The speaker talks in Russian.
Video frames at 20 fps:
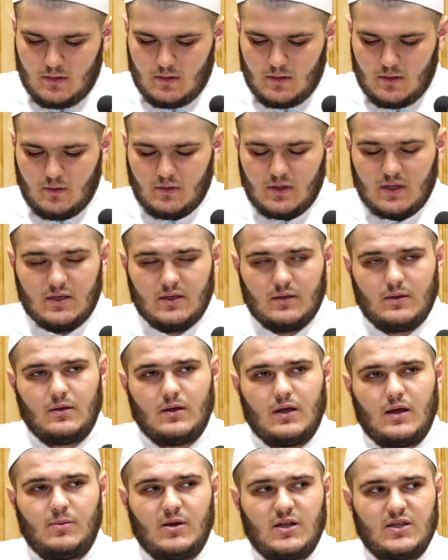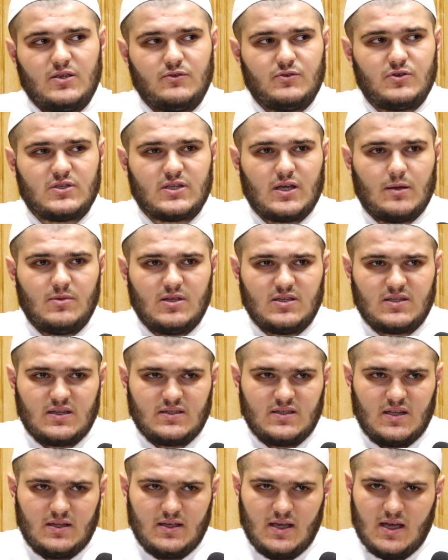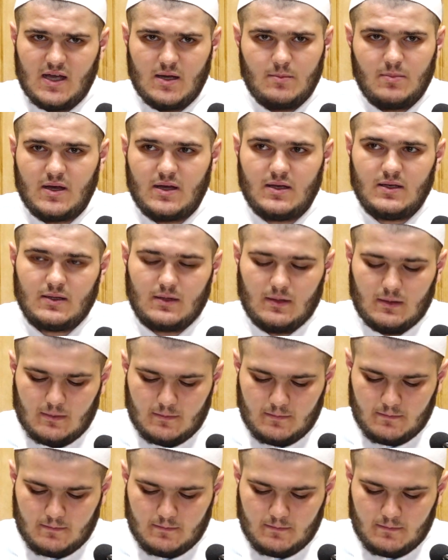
И он, обратившись ко мне, сказал, «Я Абахир,